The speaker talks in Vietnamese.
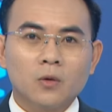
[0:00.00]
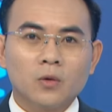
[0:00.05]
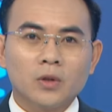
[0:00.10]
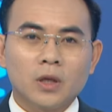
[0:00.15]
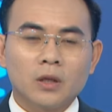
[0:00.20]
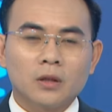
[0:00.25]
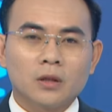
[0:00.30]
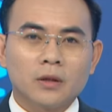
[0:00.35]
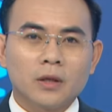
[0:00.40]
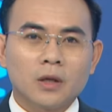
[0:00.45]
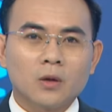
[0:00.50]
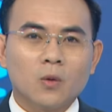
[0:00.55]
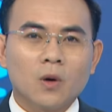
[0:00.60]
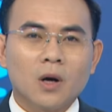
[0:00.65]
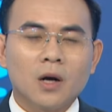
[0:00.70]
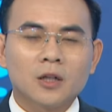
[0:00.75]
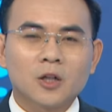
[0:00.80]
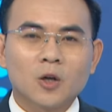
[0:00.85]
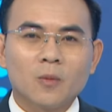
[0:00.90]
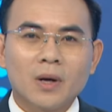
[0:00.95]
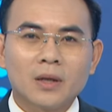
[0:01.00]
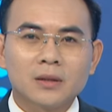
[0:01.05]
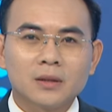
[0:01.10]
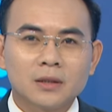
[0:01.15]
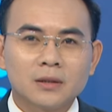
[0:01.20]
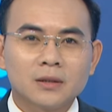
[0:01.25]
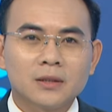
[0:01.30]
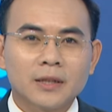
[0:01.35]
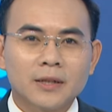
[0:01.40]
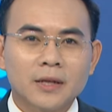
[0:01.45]
Thú vị, thời gian qua, Công an
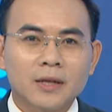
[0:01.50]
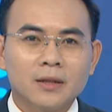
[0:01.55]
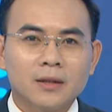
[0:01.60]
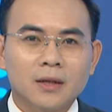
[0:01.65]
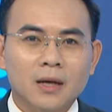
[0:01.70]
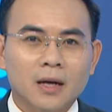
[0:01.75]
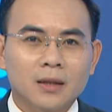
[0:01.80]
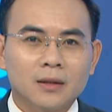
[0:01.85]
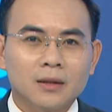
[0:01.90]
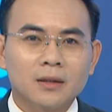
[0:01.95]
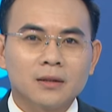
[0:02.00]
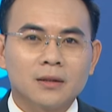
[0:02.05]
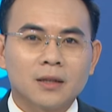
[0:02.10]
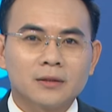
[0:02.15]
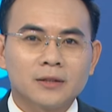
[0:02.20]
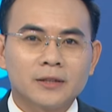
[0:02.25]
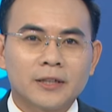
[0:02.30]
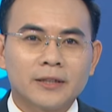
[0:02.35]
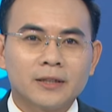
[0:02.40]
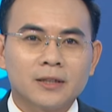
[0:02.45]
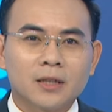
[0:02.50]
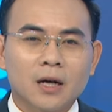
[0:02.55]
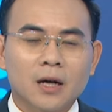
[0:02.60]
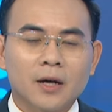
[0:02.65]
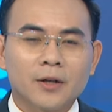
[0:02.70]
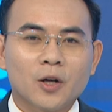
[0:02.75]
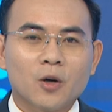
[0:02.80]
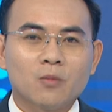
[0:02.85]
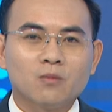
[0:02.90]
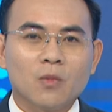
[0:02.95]
tỉnh Tây Ninh đã tích cực triển
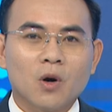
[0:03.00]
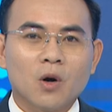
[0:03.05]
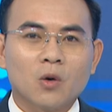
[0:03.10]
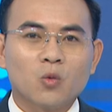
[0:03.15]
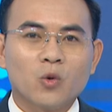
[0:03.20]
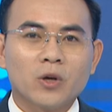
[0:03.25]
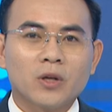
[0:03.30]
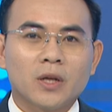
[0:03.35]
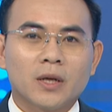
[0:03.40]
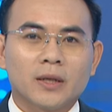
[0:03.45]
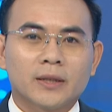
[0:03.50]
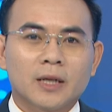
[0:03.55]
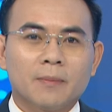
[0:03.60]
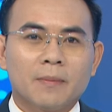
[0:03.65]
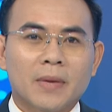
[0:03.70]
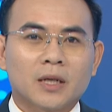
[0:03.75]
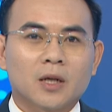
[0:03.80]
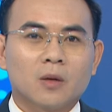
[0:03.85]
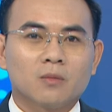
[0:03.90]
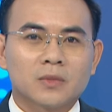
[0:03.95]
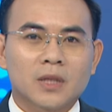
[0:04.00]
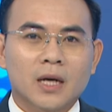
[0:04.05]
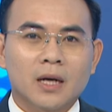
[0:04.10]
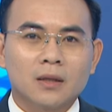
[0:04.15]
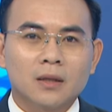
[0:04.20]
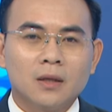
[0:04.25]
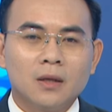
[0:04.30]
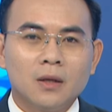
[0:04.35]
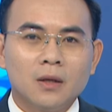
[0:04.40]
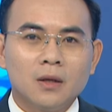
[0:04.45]
khai đồng bộ quyết liệt các mặt công
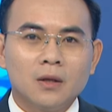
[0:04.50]
tác,